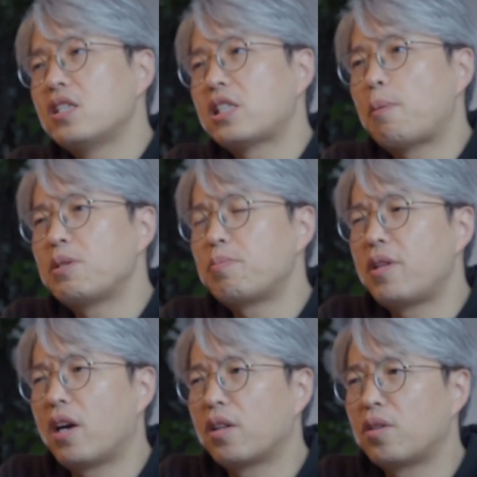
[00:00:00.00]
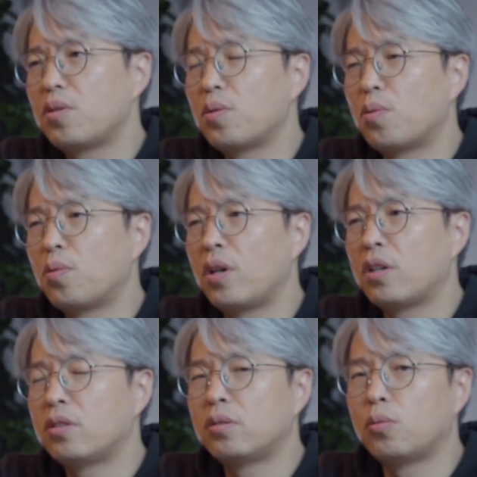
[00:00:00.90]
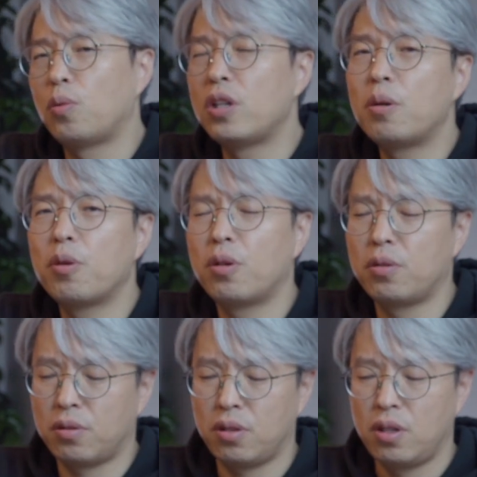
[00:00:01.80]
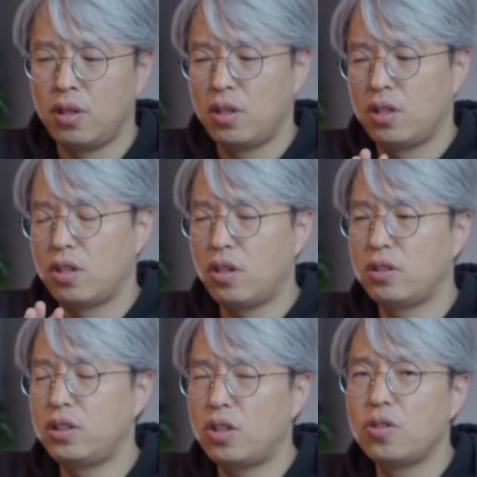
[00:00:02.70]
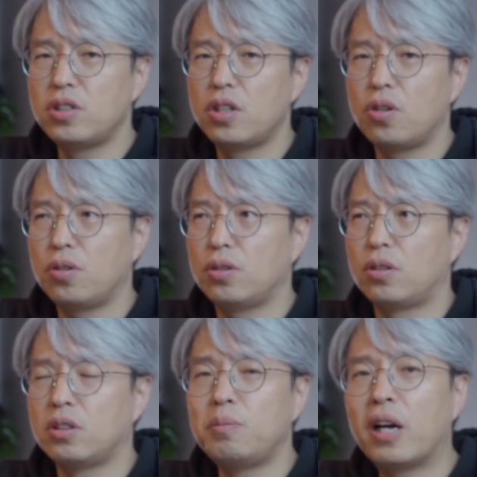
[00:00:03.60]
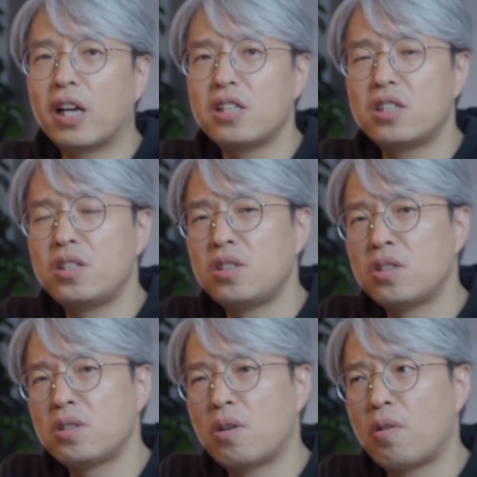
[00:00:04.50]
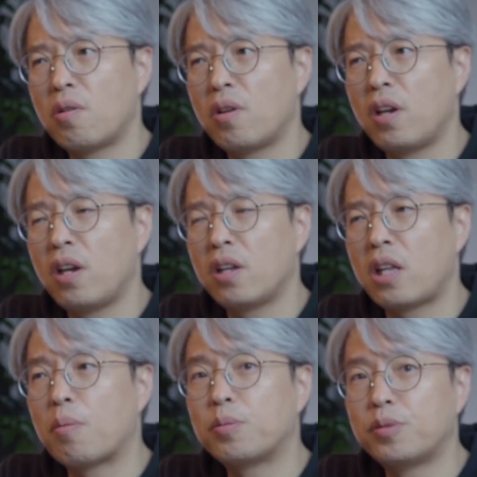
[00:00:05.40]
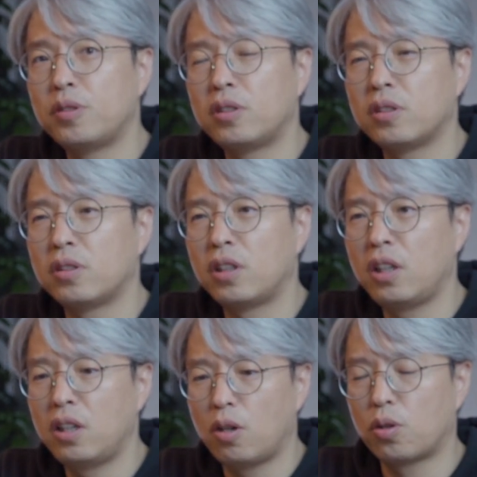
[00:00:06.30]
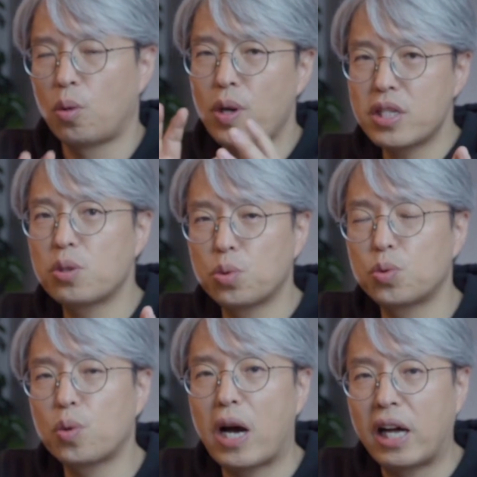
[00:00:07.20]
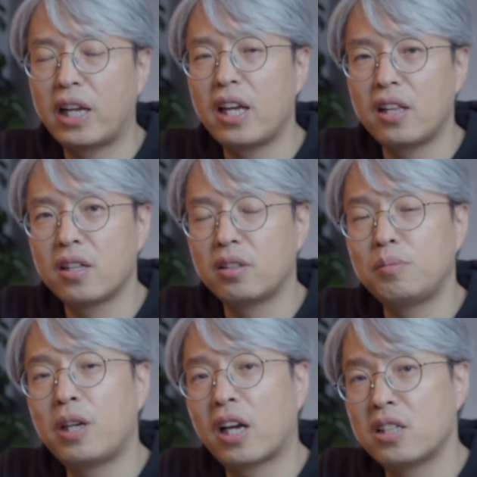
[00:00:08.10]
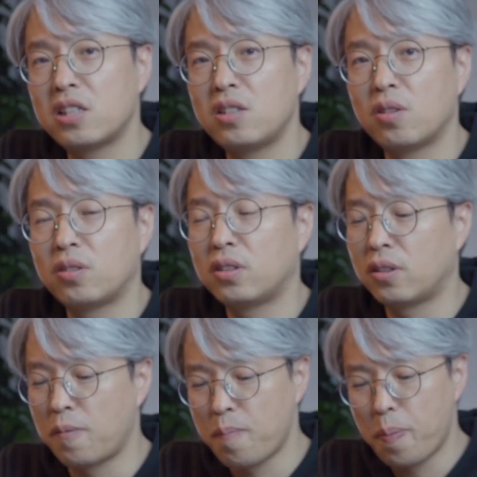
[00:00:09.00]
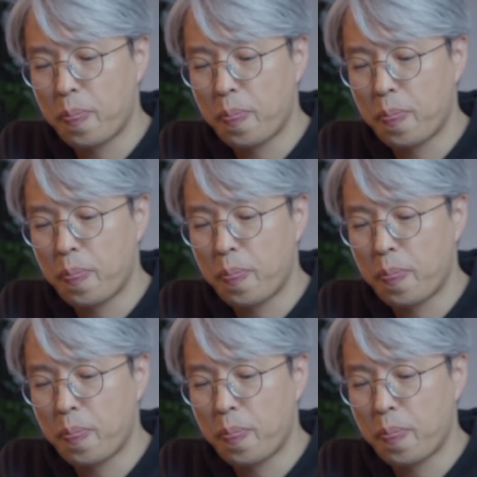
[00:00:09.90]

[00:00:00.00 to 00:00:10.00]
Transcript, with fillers: 30대 같은 경우에는 왜냐면 현재 어, 음향 엔지니어의 대부분들이 어떤 회사 소속 안에 있는 음향 엔지니어들은